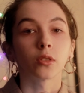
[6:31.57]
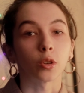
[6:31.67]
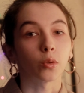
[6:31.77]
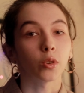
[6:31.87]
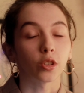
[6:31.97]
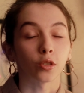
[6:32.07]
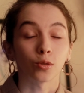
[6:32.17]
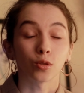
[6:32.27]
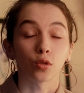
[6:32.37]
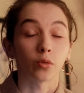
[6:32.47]
Второе, это
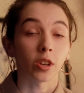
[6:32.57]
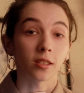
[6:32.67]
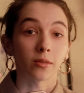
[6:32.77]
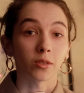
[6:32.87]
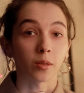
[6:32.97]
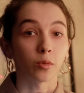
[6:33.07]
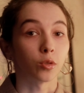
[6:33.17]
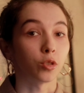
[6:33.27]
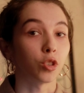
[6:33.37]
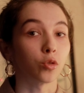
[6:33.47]
то, что вариантов
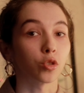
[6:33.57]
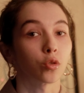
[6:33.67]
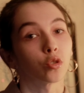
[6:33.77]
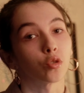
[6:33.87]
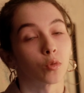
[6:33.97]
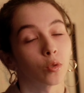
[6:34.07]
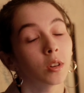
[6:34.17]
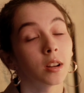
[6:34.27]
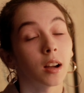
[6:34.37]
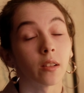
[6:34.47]
заработать денежки очень много,